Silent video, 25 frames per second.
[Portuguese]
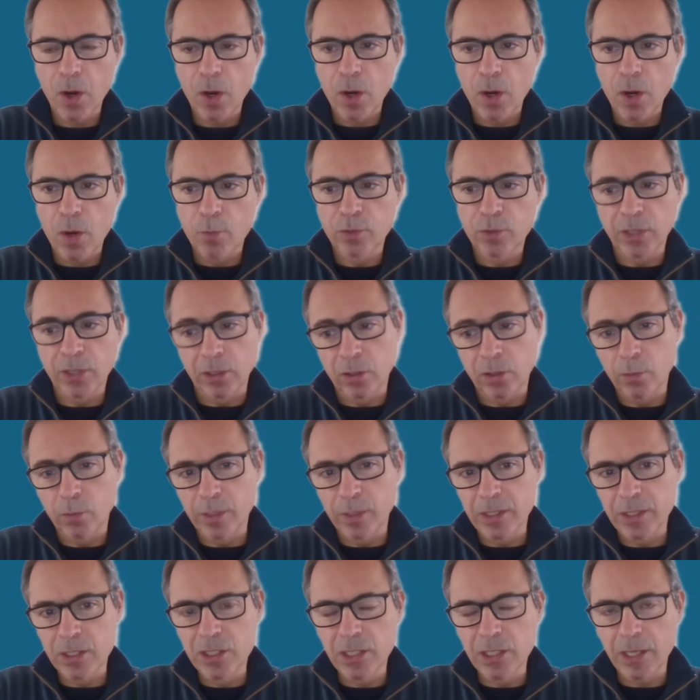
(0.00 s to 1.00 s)
portanto, é uma
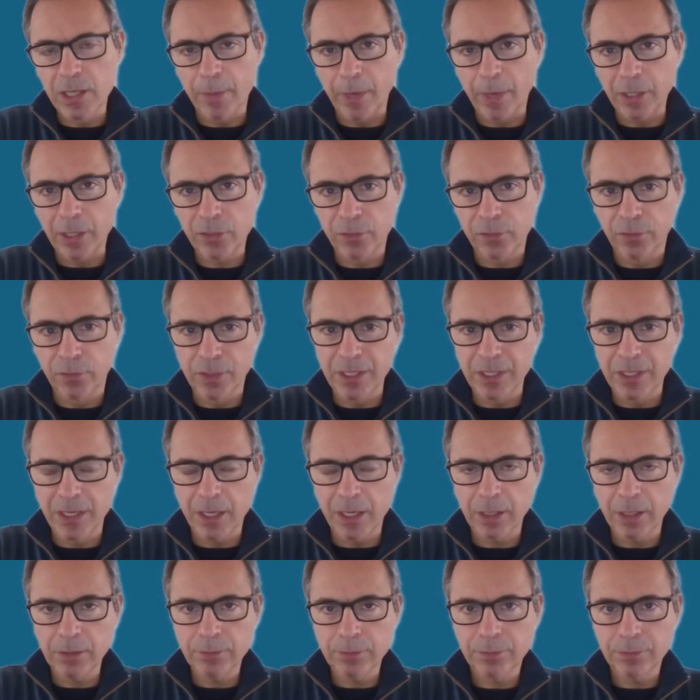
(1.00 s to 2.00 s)
energia mais
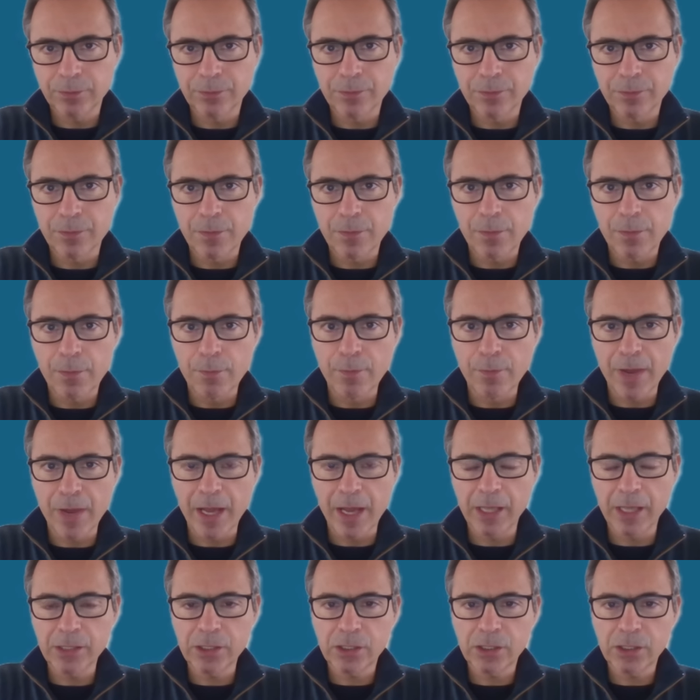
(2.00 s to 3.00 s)
fria,
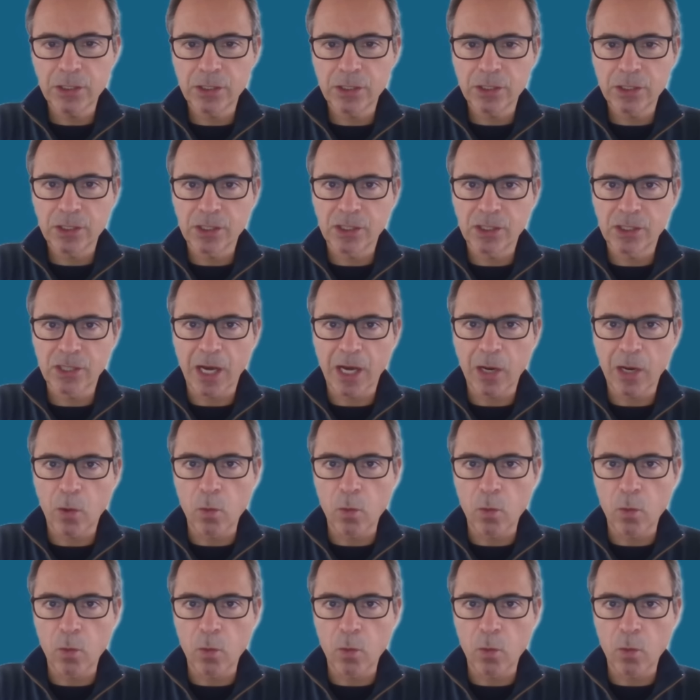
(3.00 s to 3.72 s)
mas já com